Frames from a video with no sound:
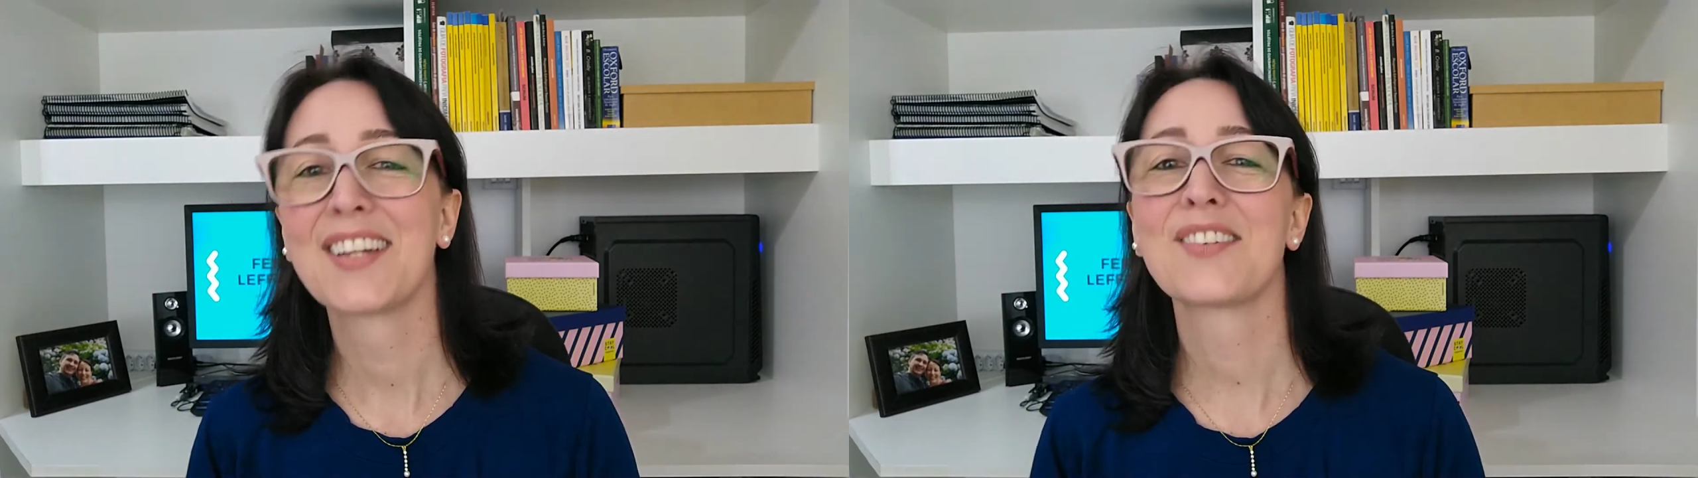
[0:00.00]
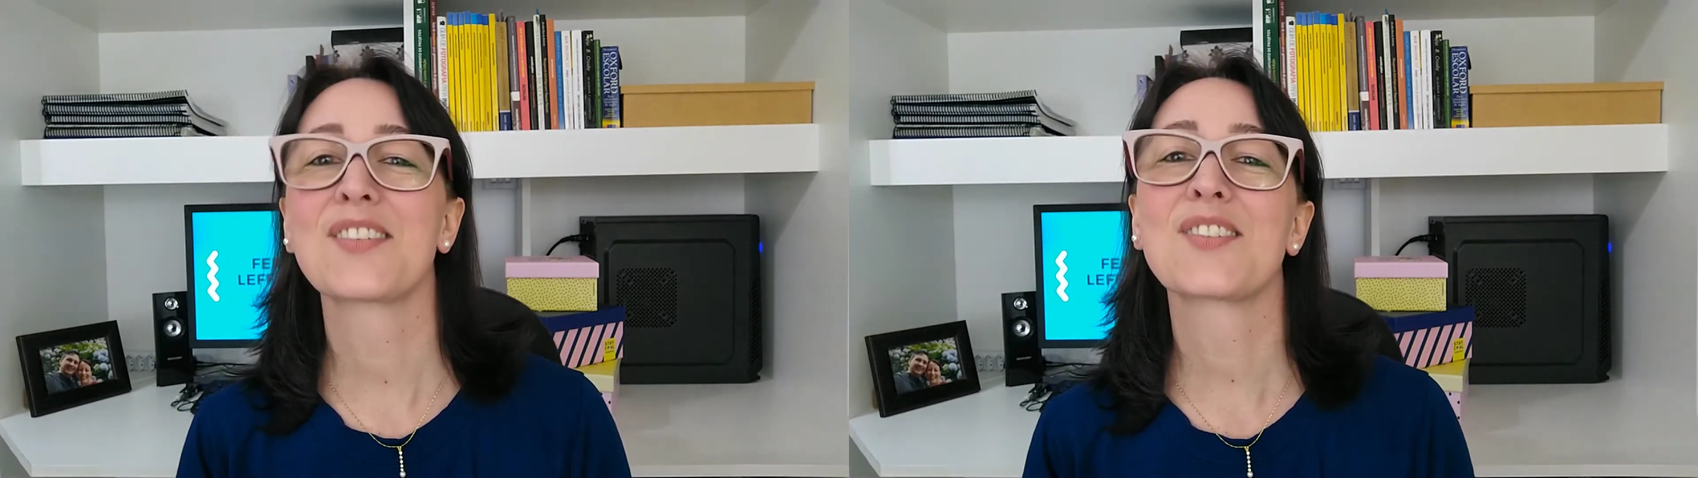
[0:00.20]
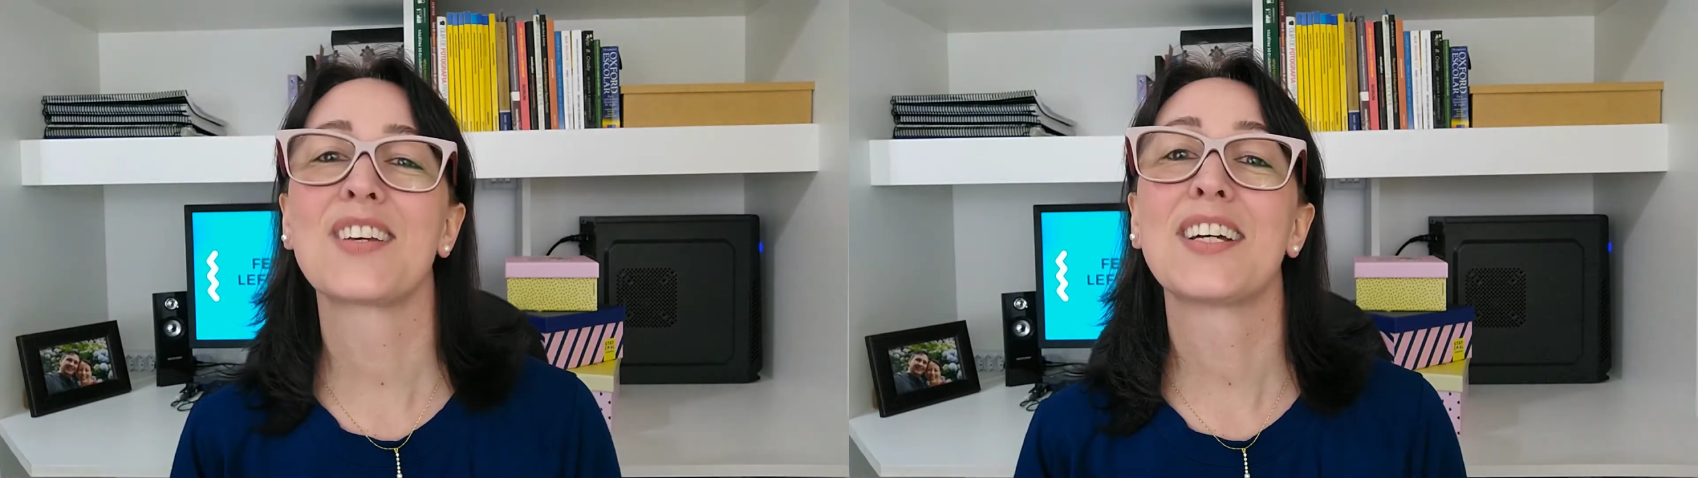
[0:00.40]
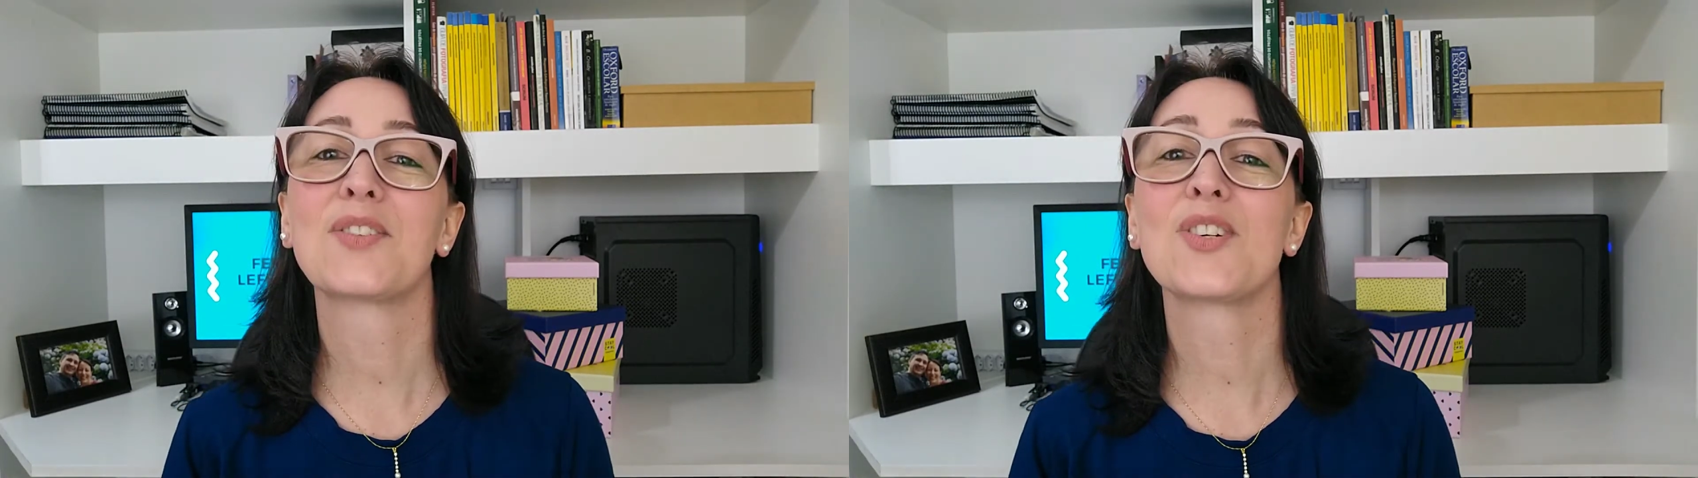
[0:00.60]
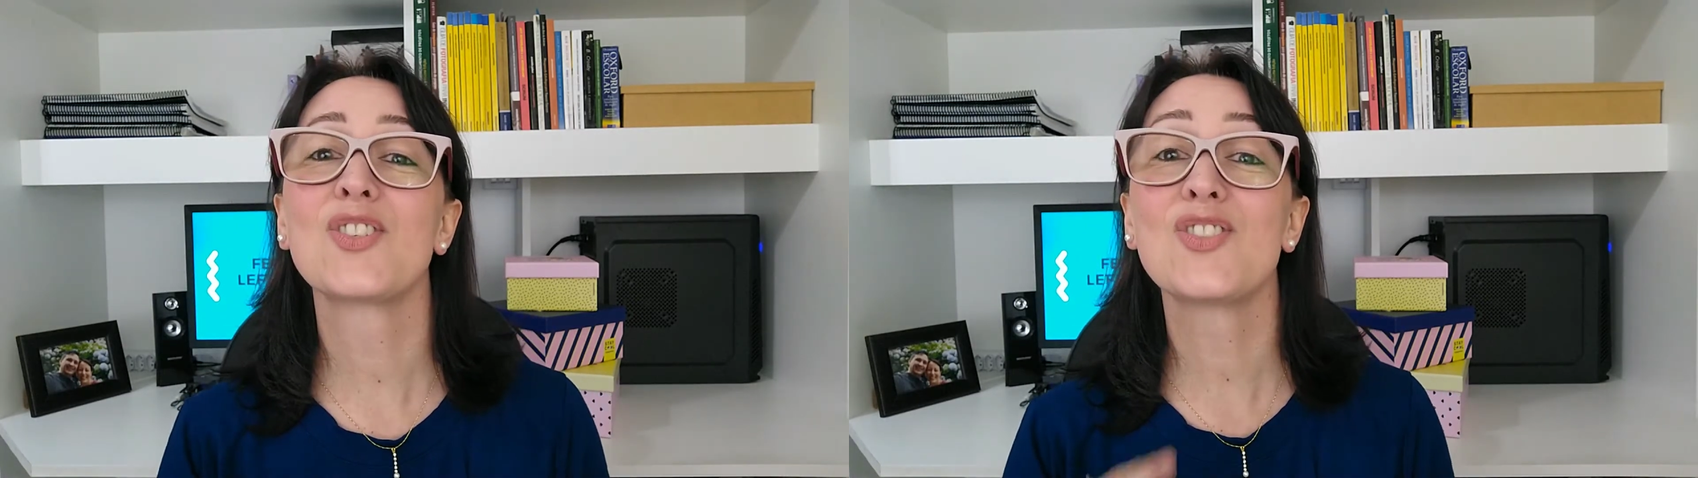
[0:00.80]
Nós vamos falar
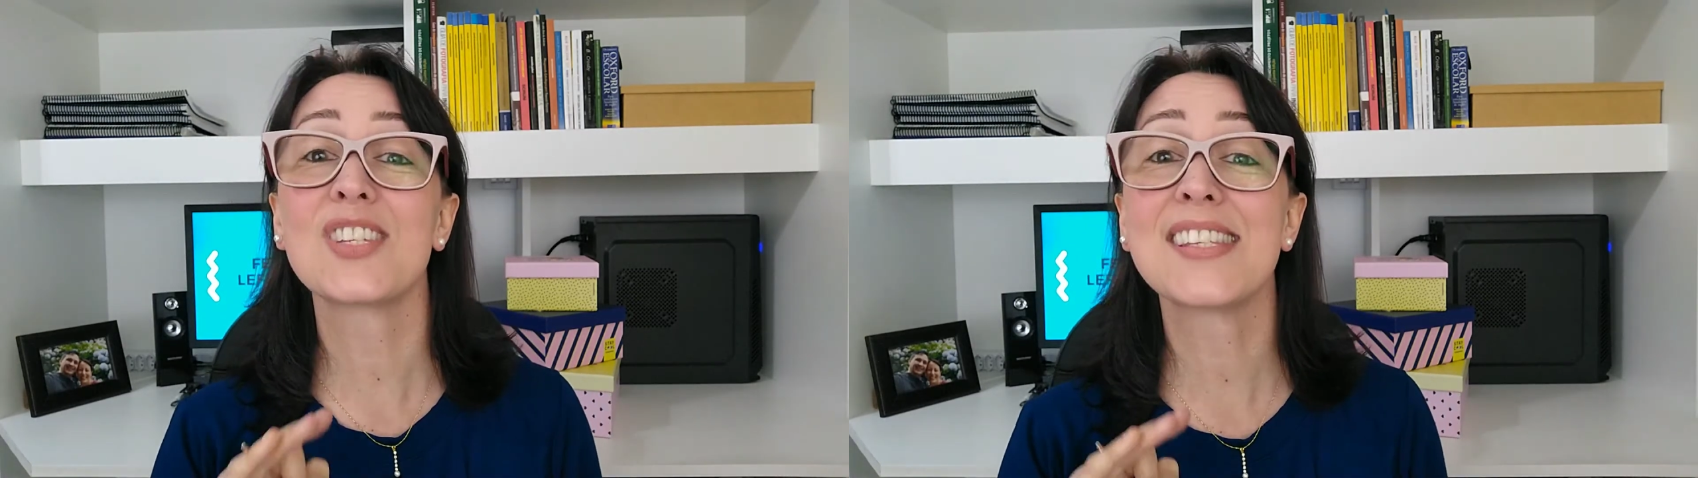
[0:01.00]
hoje de